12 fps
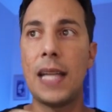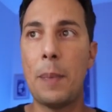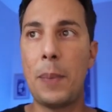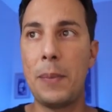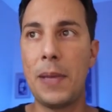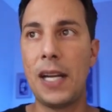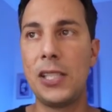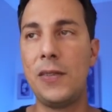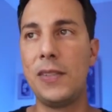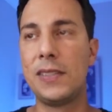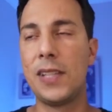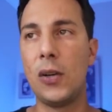na primeira
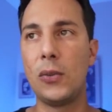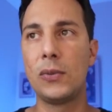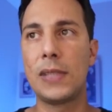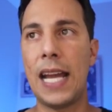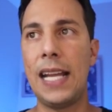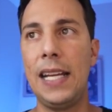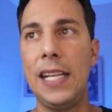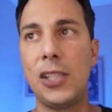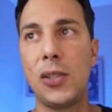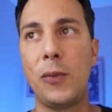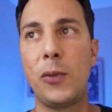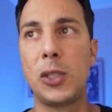divisão, na
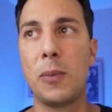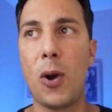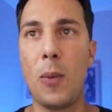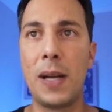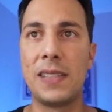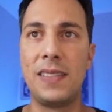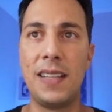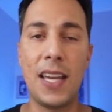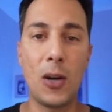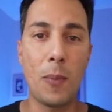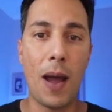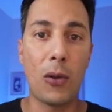elite do futebol
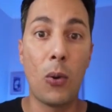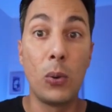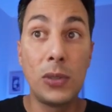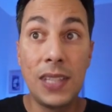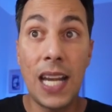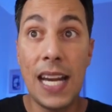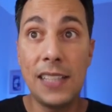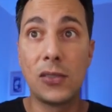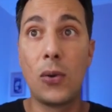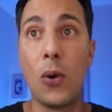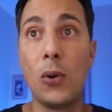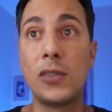brasileiro, marcou 3
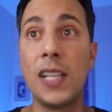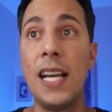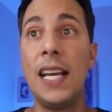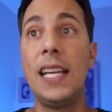gols